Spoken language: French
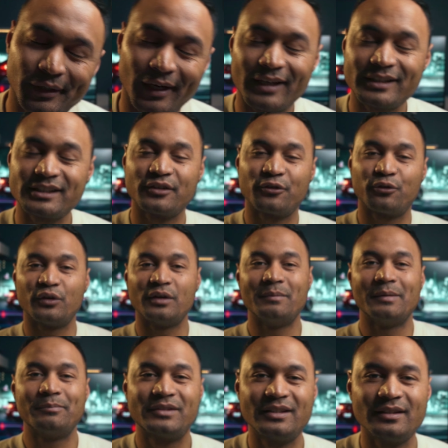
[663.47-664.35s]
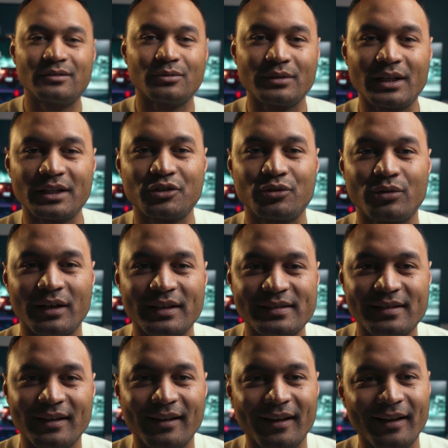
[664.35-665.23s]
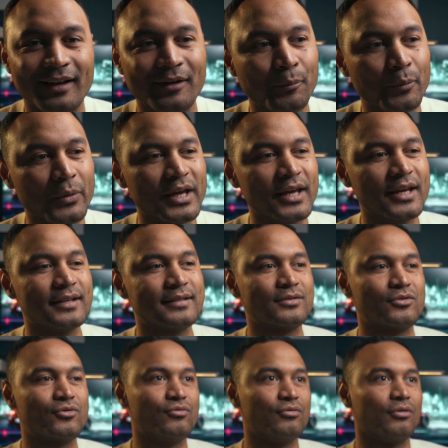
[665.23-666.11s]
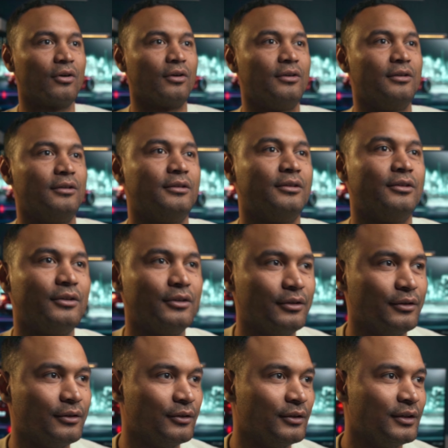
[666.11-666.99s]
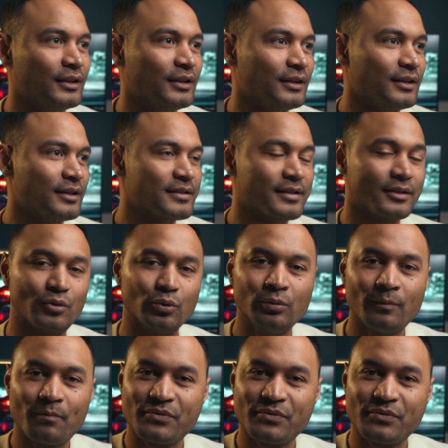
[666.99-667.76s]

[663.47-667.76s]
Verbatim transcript: voilà, j'ai fait mes petits sondages sur Instagram et sur... c'est tout.